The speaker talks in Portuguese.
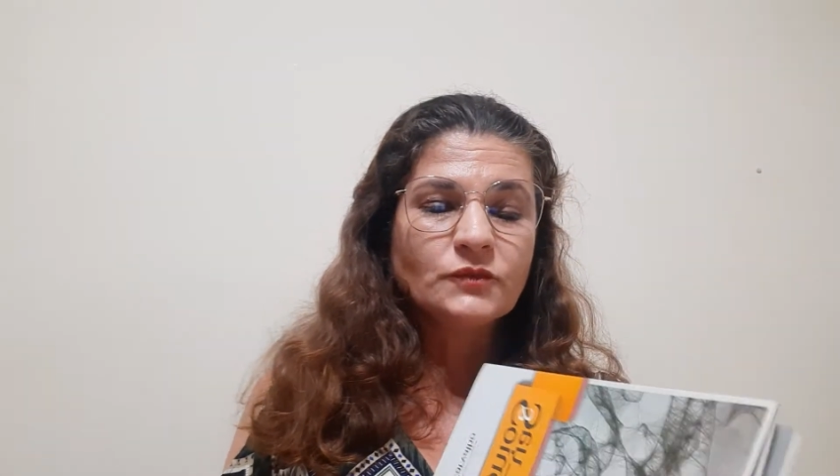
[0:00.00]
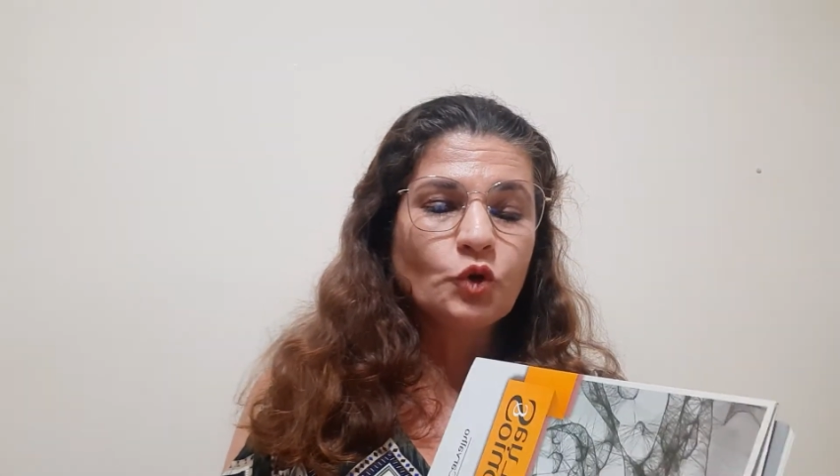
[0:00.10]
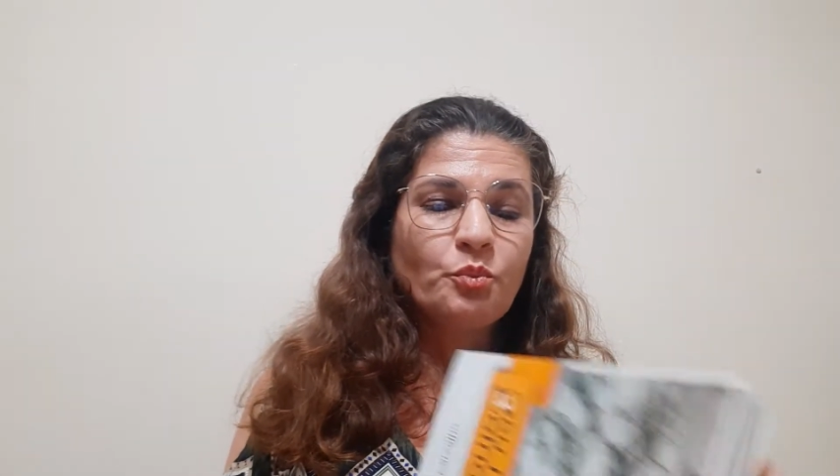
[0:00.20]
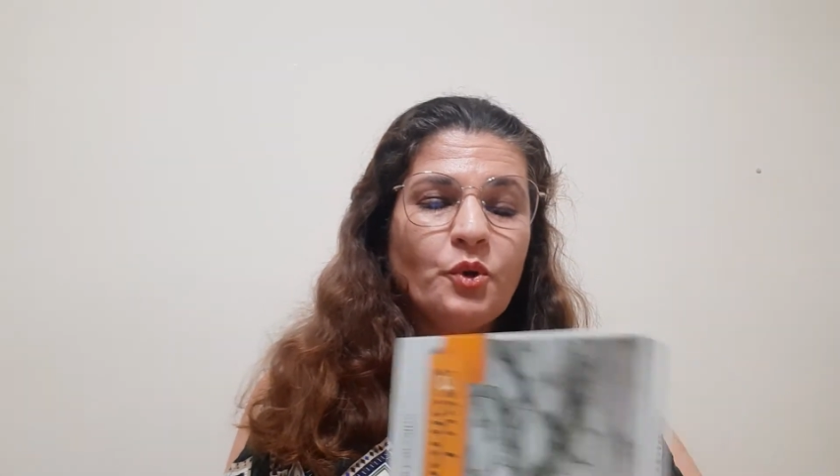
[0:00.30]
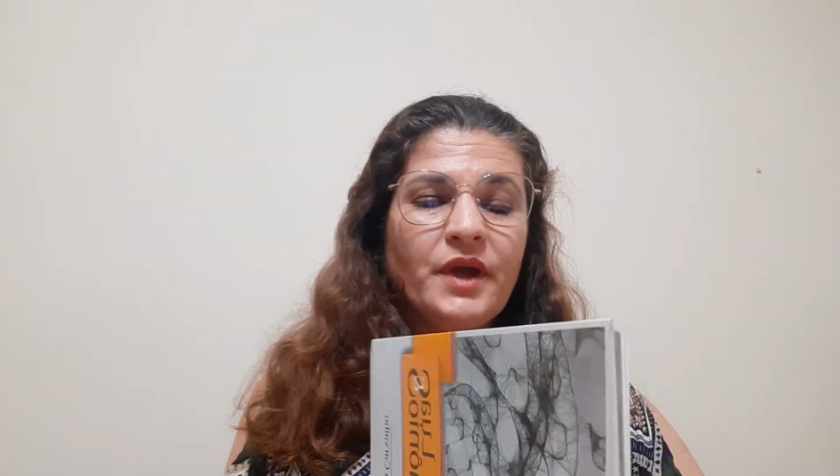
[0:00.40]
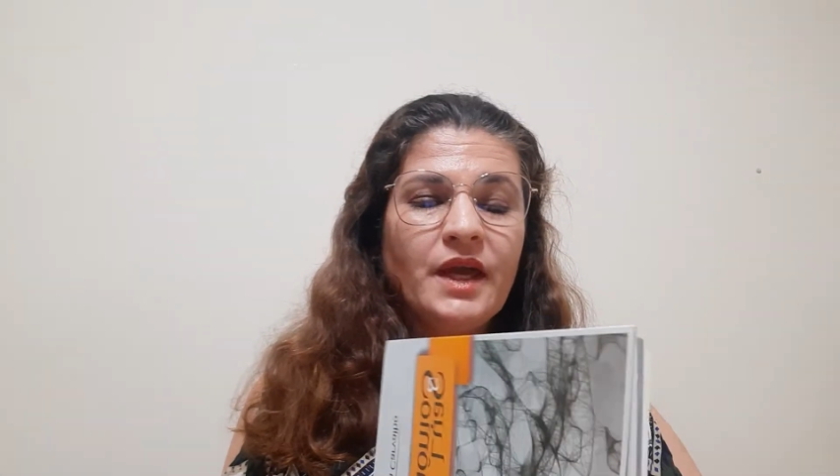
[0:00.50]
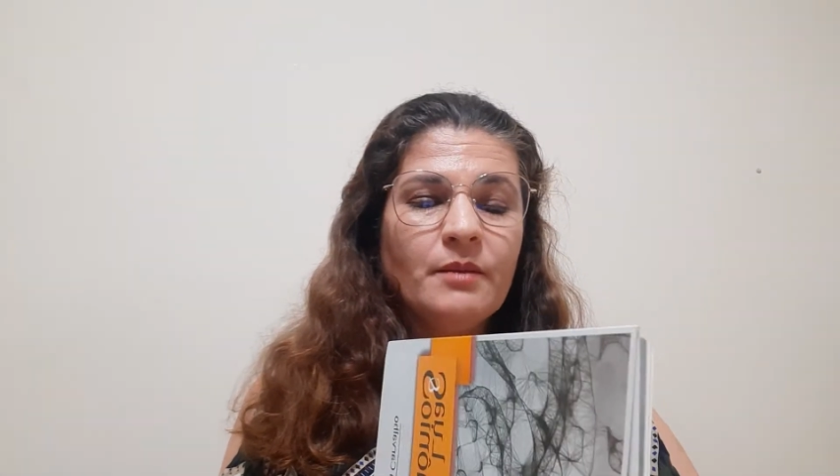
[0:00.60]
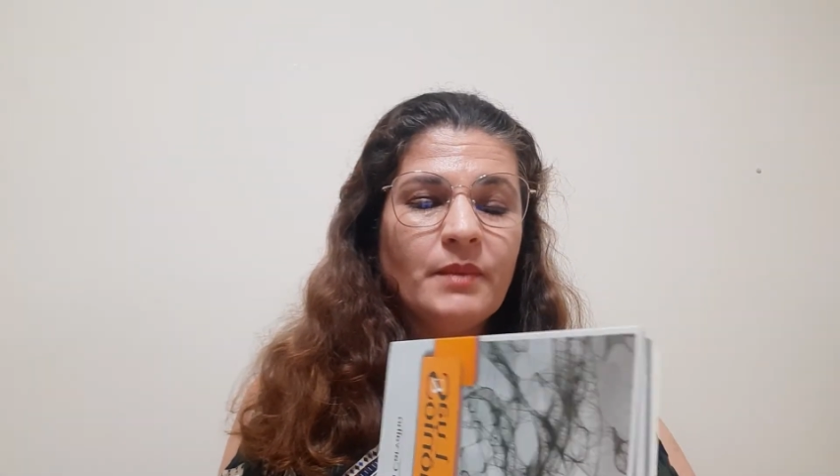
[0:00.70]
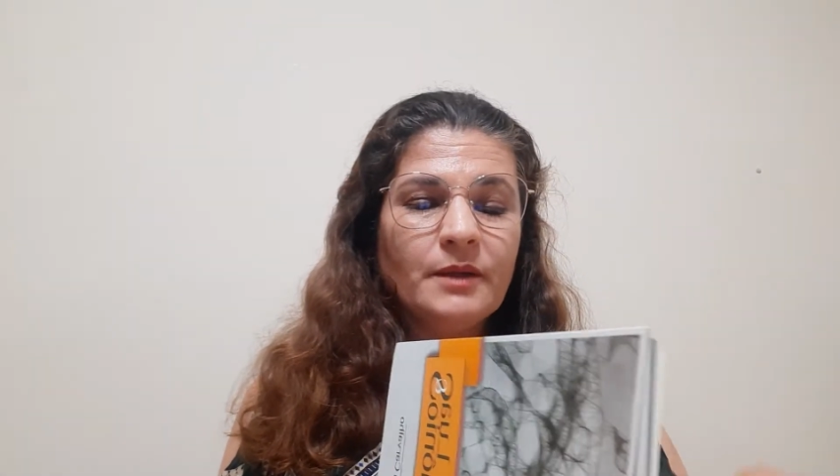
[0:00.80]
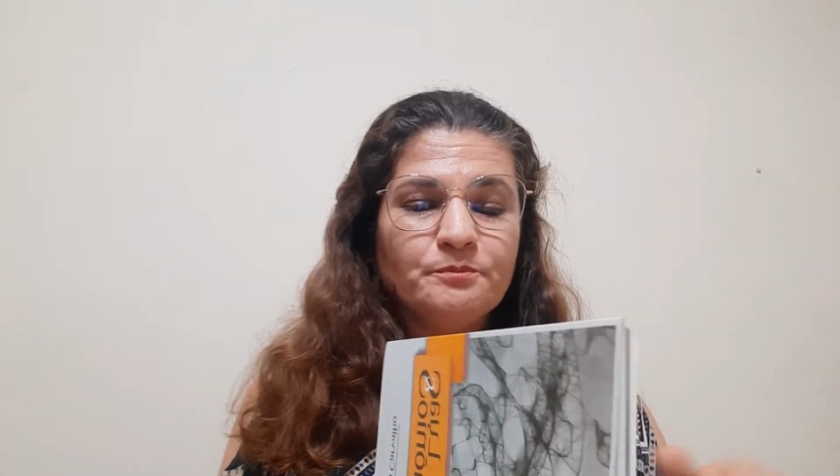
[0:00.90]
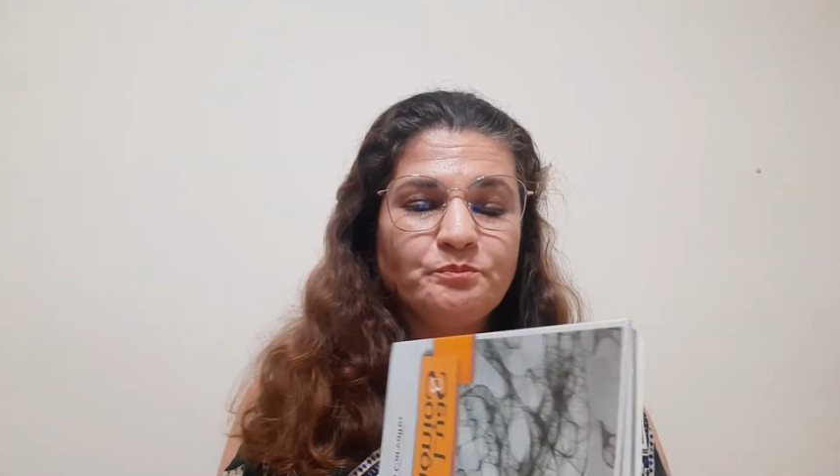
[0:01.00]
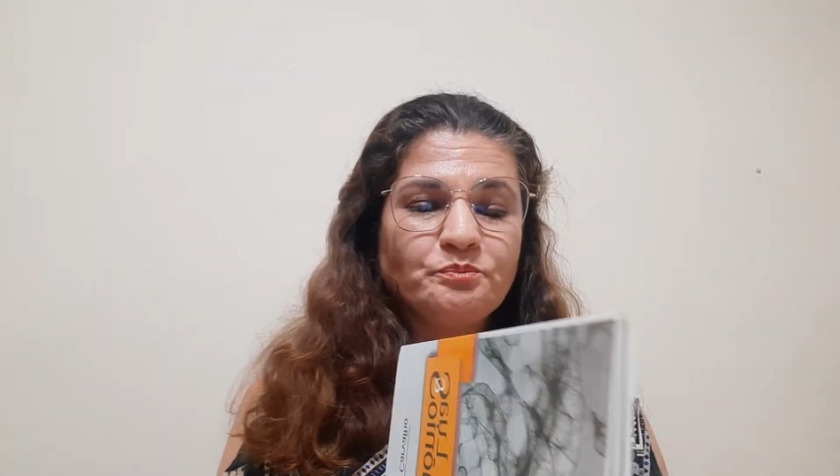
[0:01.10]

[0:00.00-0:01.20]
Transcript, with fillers: o poema